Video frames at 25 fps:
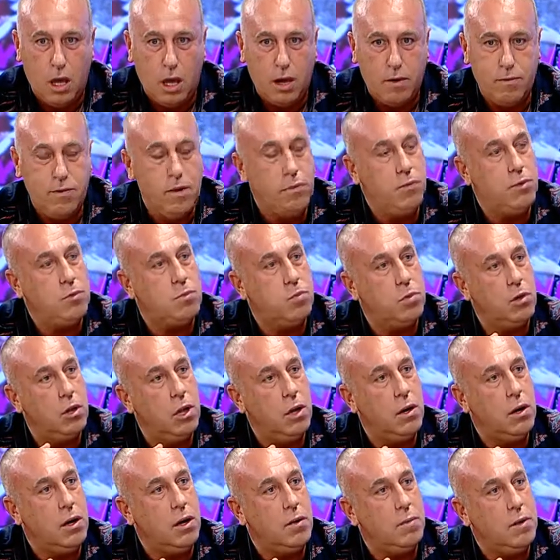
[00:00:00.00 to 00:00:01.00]
Ve
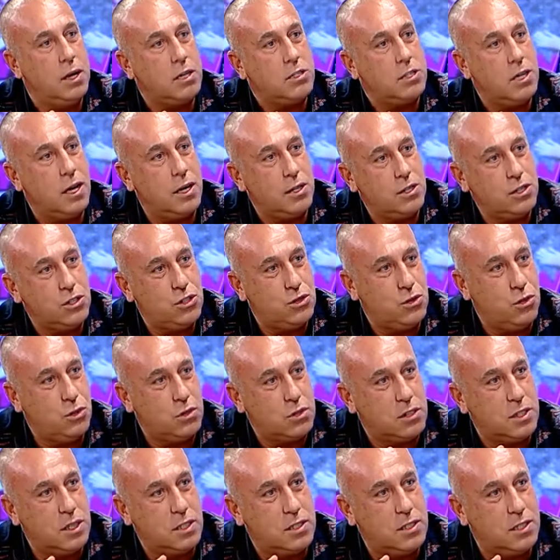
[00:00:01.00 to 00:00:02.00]
futbola başlangıç
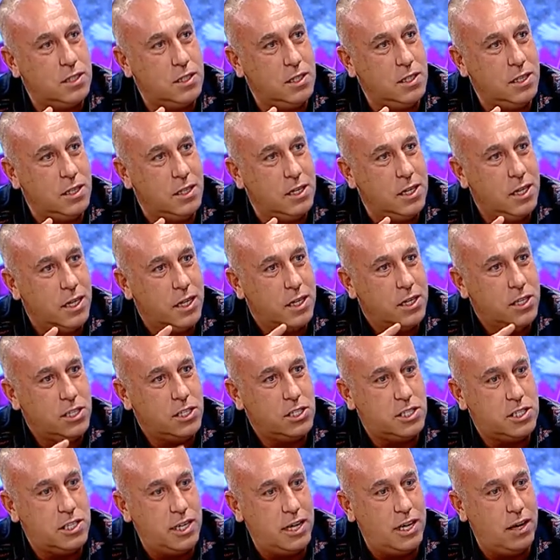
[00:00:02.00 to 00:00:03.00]
noktası
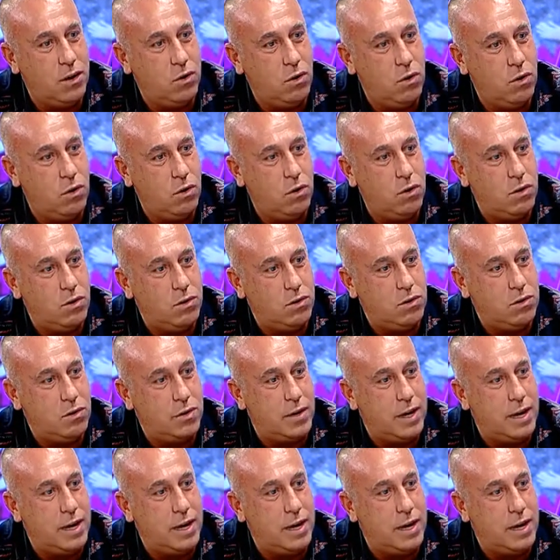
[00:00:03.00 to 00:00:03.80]
işte o e,